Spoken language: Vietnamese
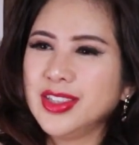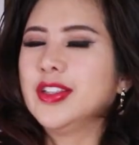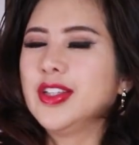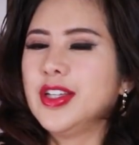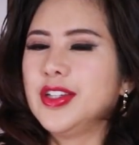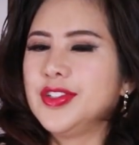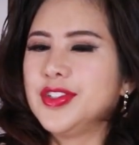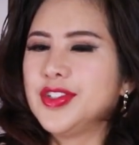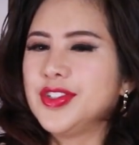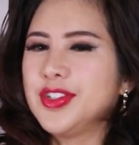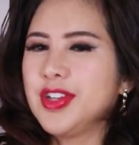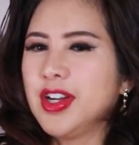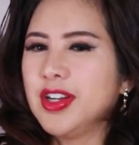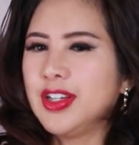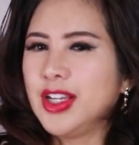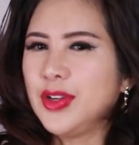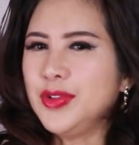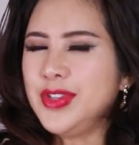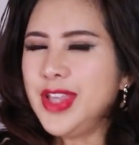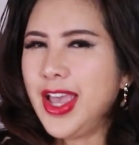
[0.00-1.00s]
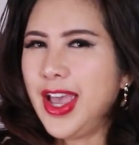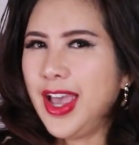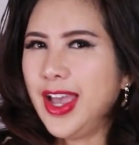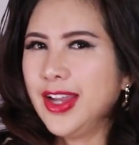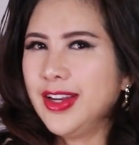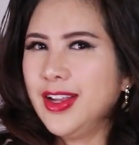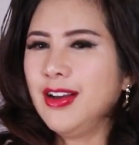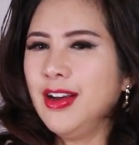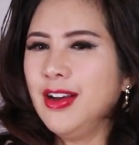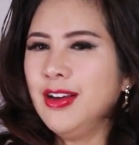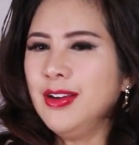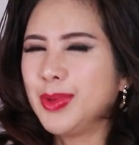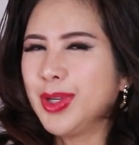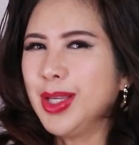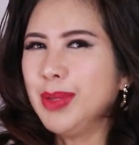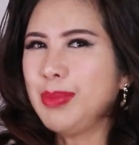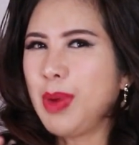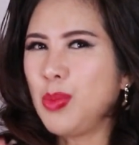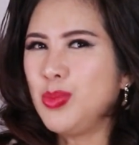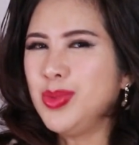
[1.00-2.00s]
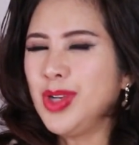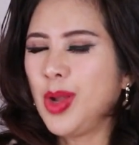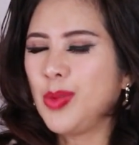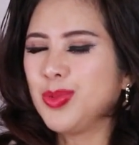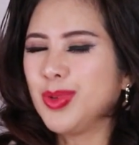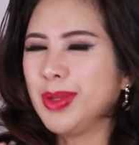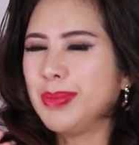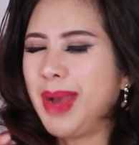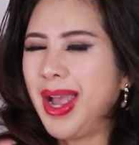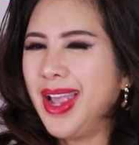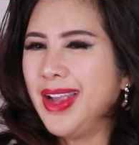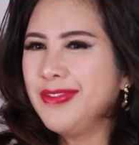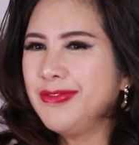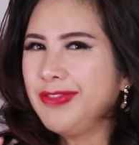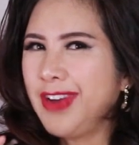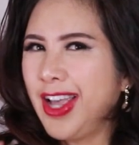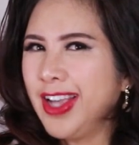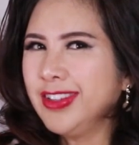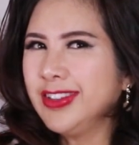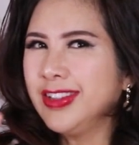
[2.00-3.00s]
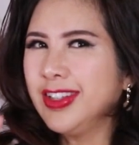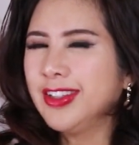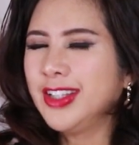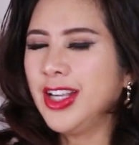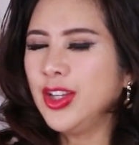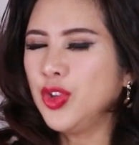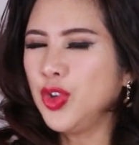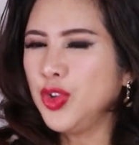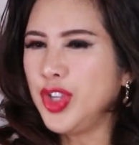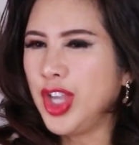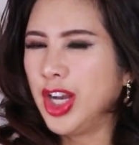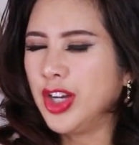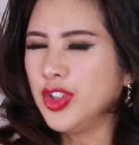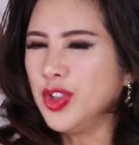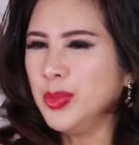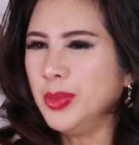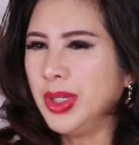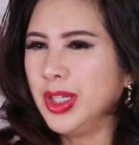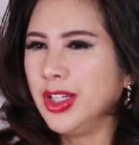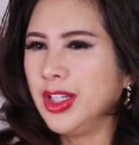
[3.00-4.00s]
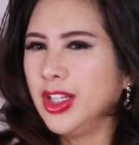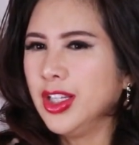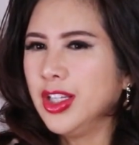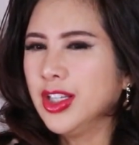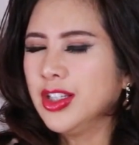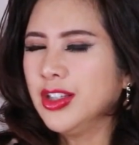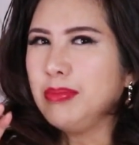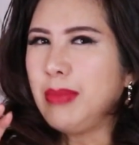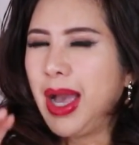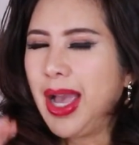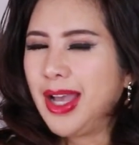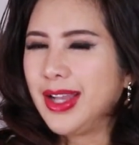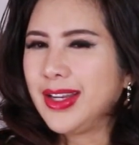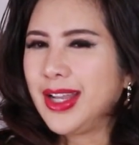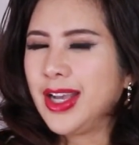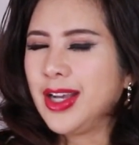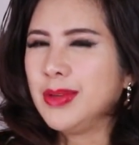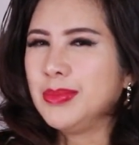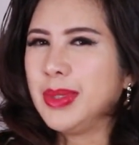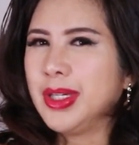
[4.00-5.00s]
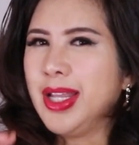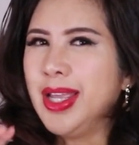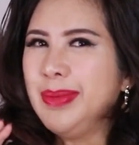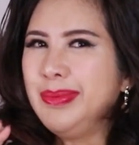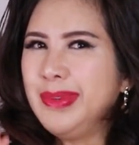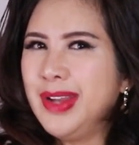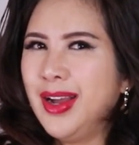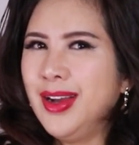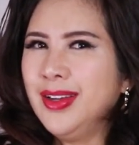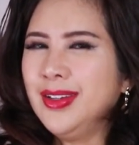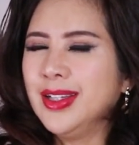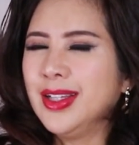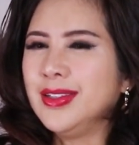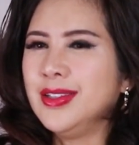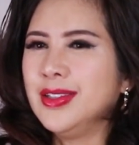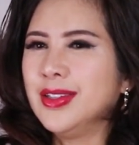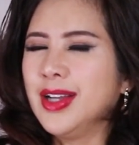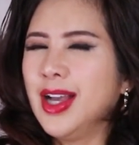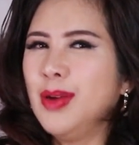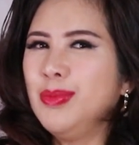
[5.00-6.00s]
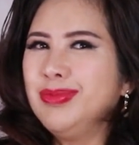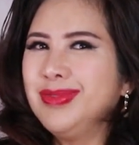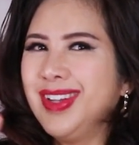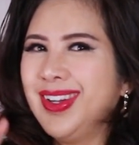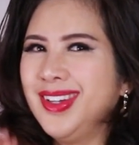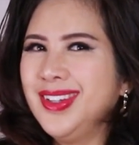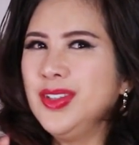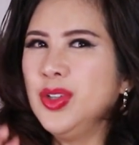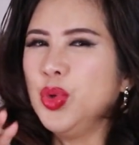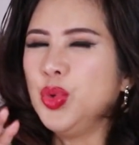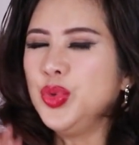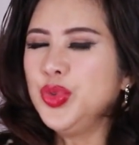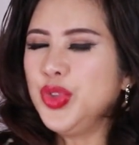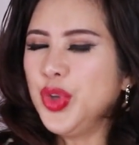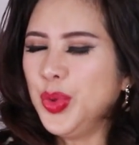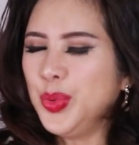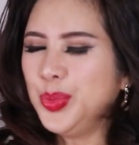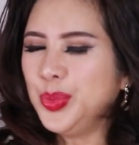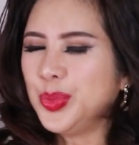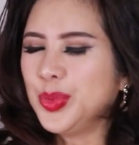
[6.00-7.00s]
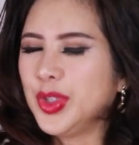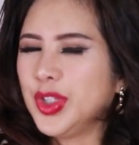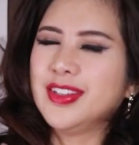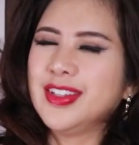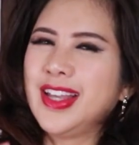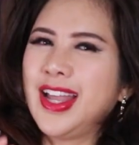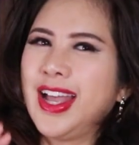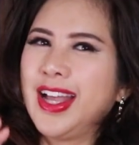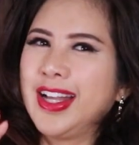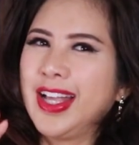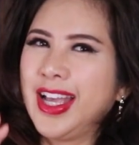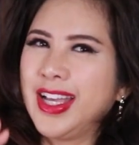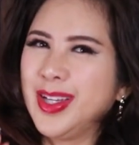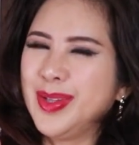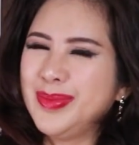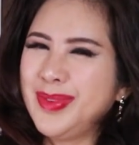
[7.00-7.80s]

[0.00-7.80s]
thì trần lão gia có một cái bổng lộc là ban phát cho các cô vợ của mình bà nào mà đêm đó là được ông tới ngủ chung là ngày